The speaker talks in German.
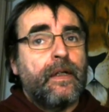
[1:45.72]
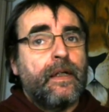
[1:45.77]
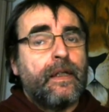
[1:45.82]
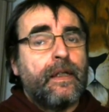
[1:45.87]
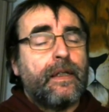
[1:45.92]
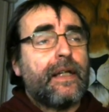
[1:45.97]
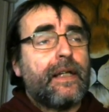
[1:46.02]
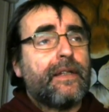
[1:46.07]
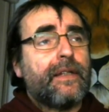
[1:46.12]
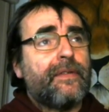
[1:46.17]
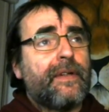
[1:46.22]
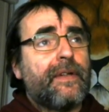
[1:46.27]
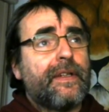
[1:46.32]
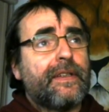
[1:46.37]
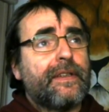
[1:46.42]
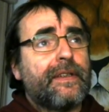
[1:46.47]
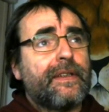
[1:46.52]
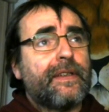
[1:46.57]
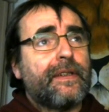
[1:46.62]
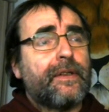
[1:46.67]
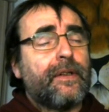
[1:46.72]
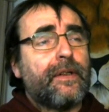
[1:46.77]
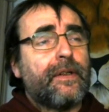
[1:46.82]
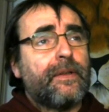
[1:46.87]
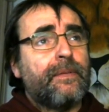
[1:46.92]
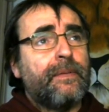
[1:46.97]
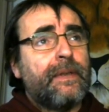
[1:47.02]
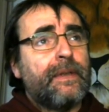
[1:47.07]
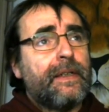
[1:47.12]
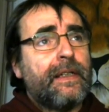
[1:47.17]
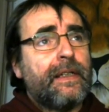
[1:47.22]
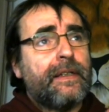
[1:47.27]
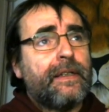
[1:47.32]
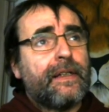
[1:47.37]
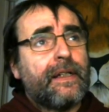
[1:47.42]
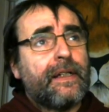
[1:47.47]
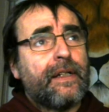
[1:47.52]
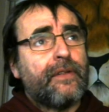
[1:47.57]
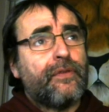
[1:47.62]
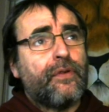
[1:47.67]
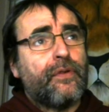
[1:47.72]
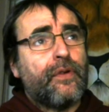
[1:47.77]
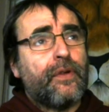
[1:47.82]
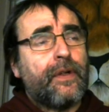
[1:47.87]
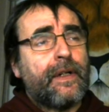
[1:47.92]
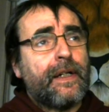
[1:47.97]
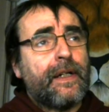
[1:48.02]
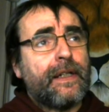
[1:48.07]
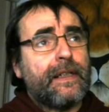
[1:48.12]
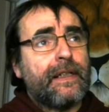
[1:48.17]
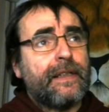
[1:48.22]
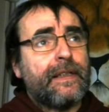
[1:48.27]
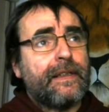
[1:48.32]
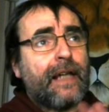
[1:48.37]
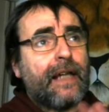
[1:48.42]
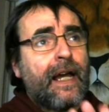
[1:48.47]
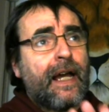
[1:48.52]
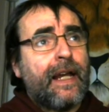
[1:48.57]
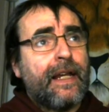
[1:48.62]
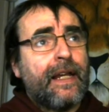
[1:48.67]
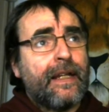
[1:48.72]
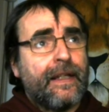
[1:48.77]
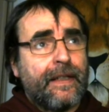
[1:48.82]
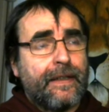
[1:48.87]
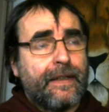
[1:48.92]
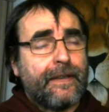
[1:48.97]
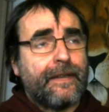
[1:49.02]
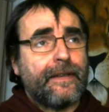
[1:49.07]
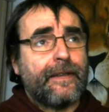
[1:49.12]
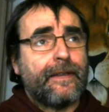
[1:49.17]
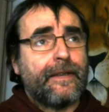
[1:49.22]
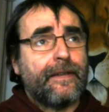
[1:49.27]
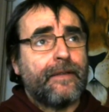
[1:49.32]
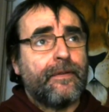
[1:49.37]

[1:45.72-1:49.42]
Das, was Gott mit Israel vorhat, ist eines.